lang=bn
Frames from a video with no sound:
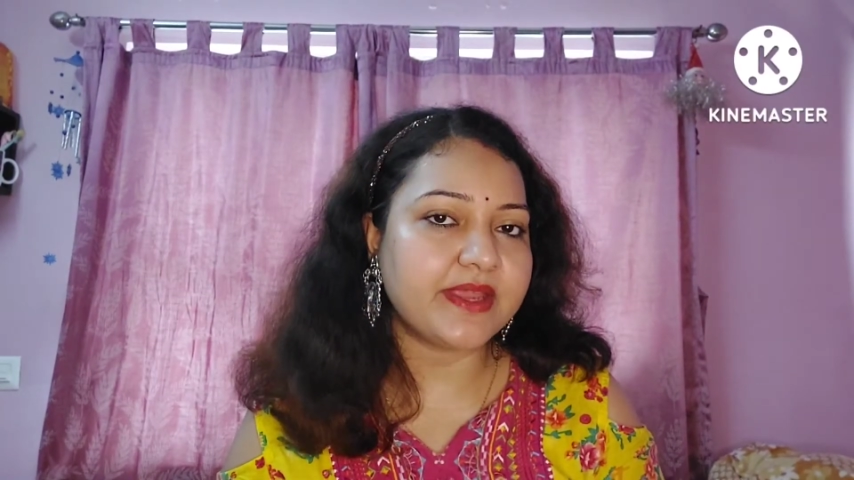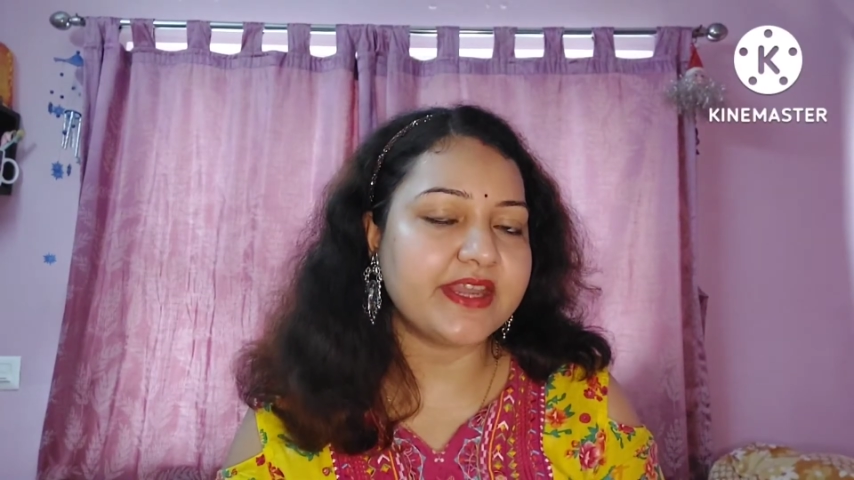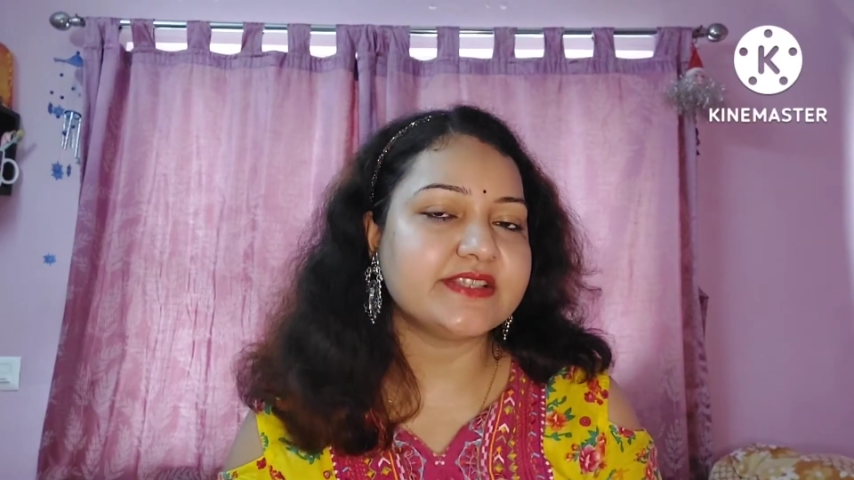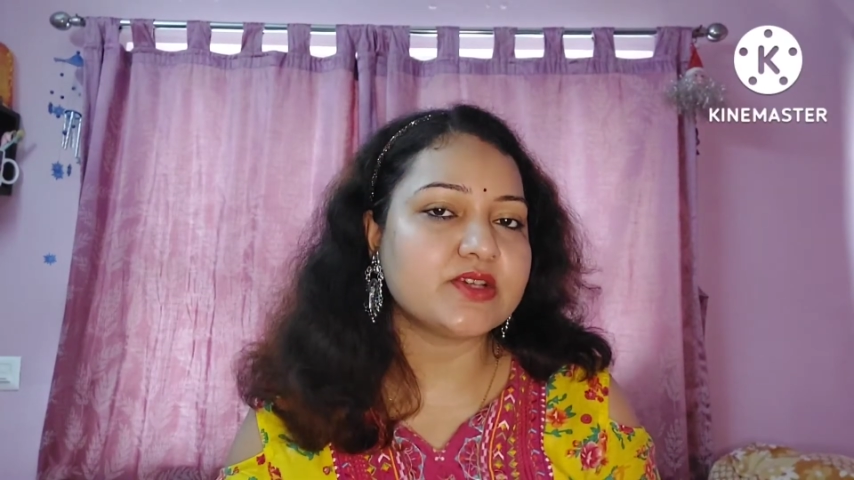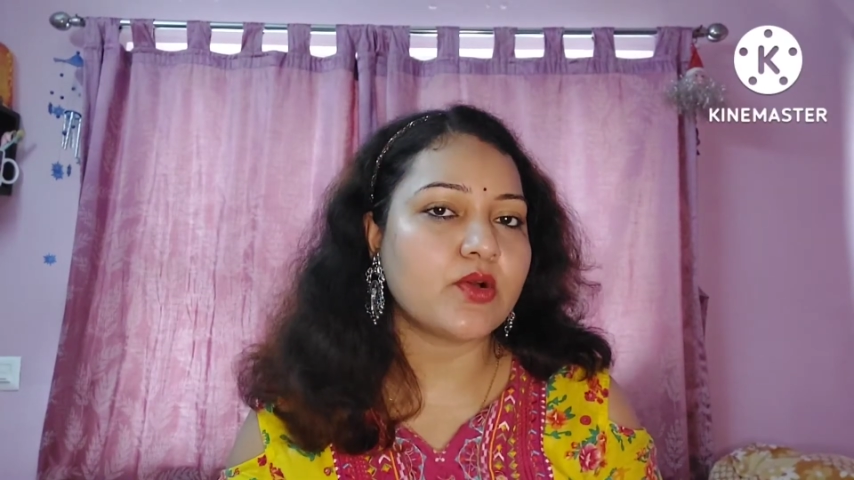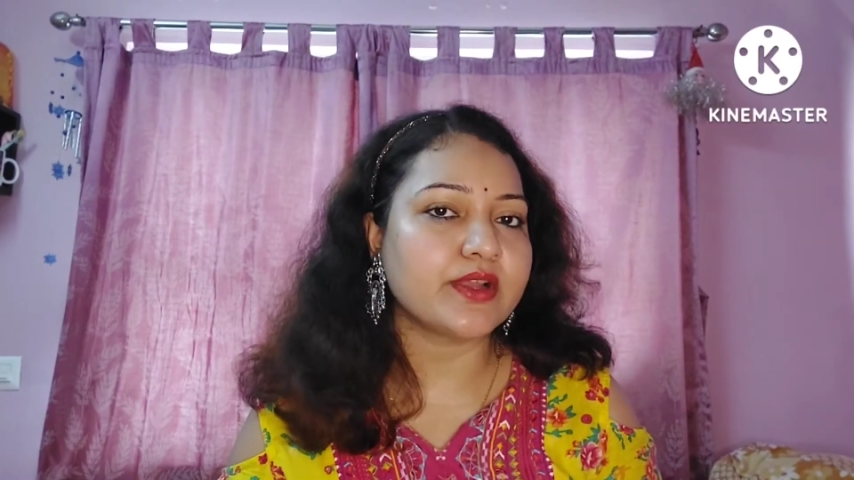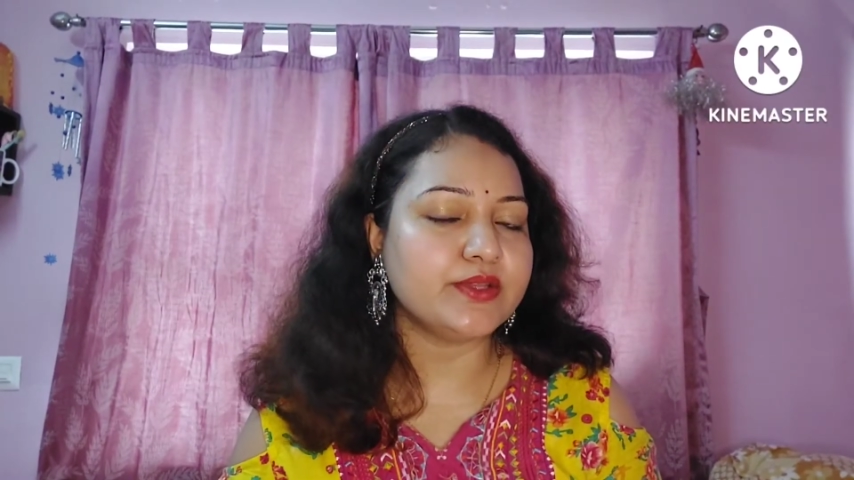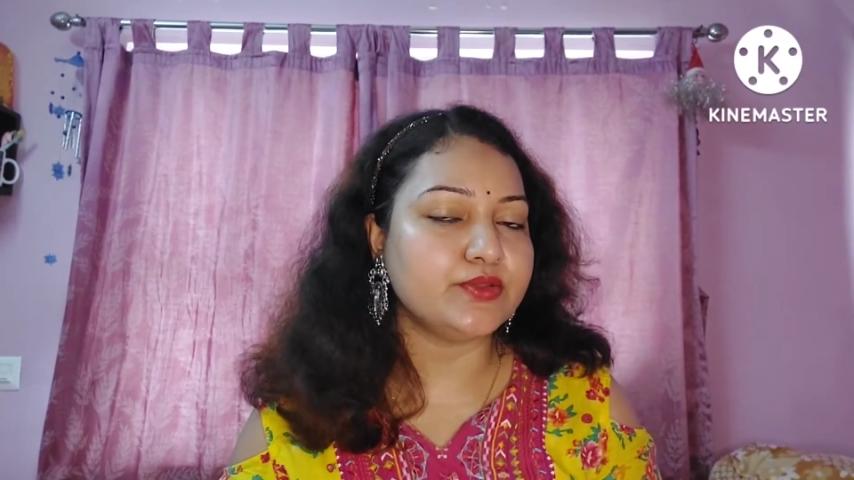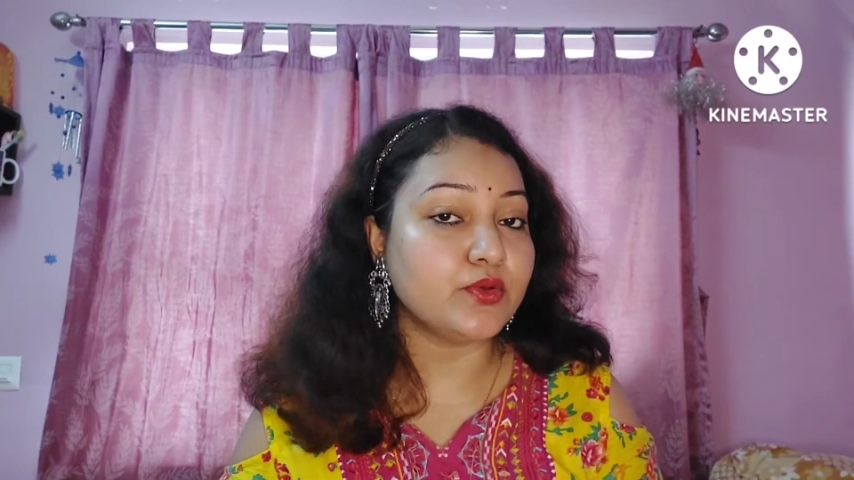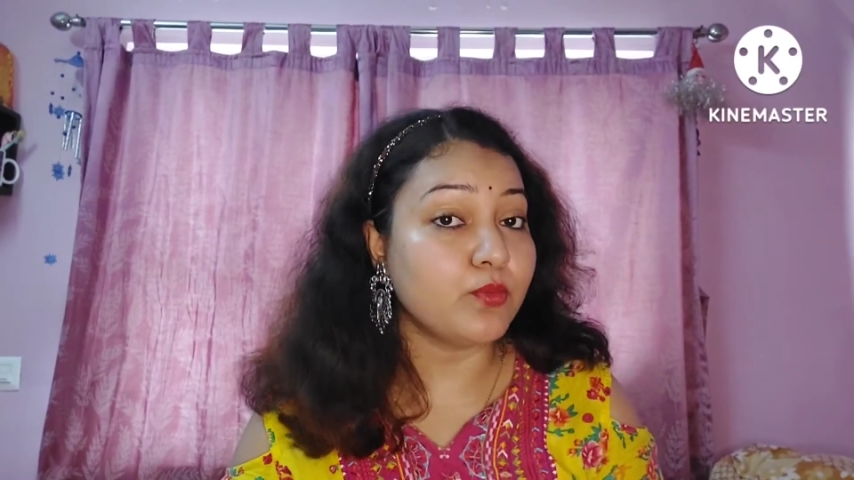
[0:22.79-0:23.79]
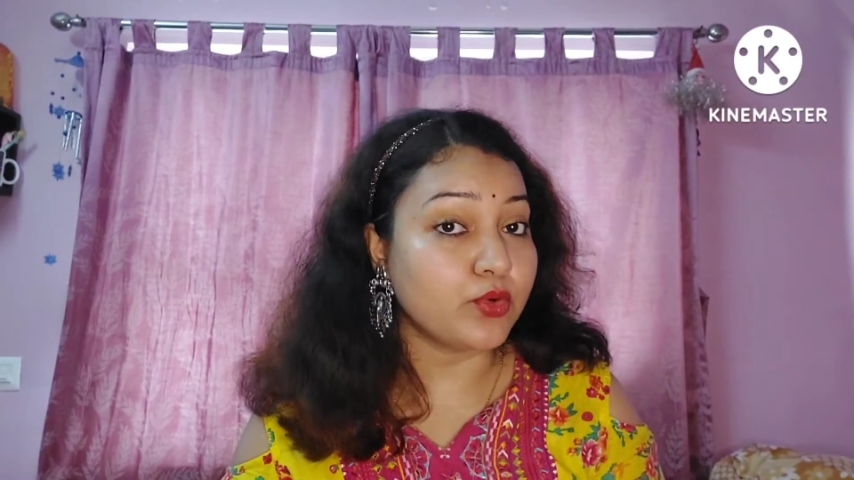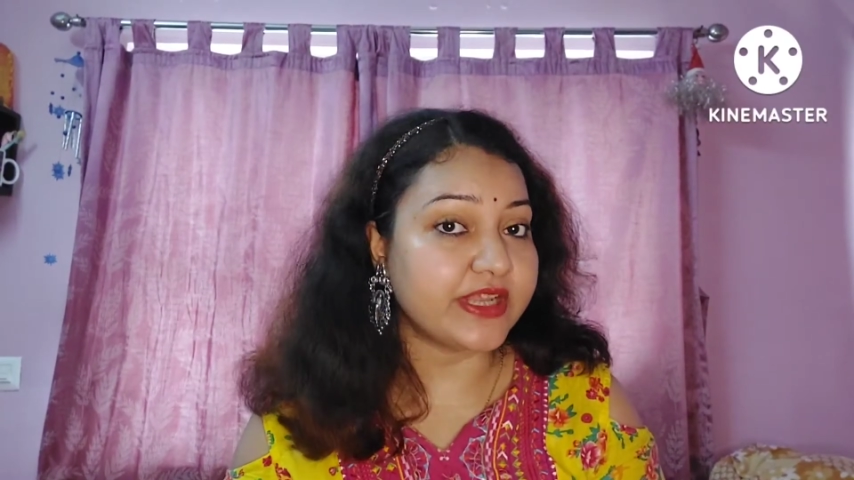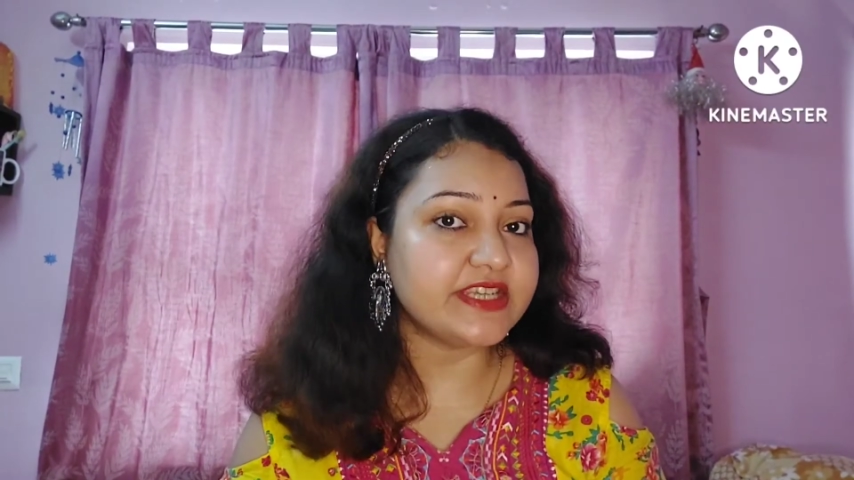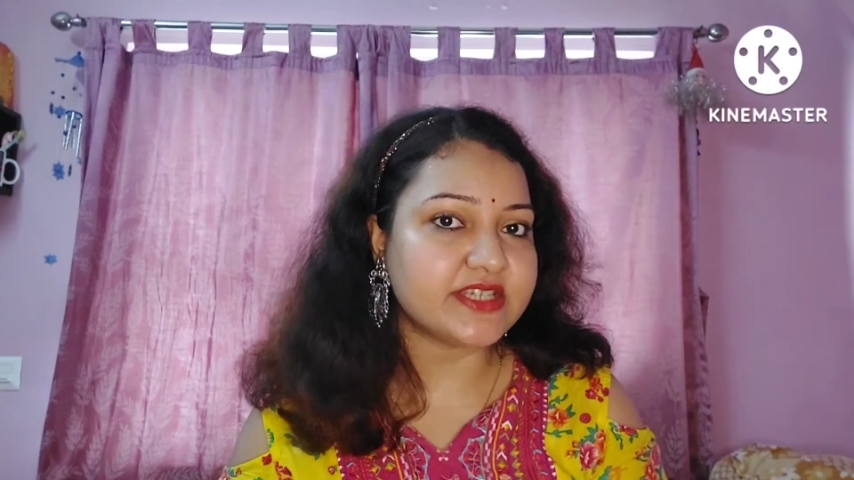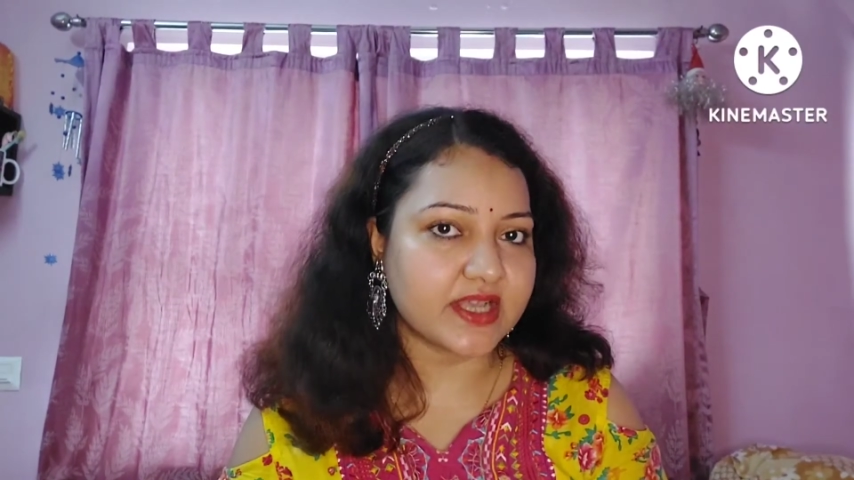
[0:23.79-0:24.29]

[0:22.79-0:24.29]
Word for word: বেড়ে যাওয়া কিন্তু মোটেই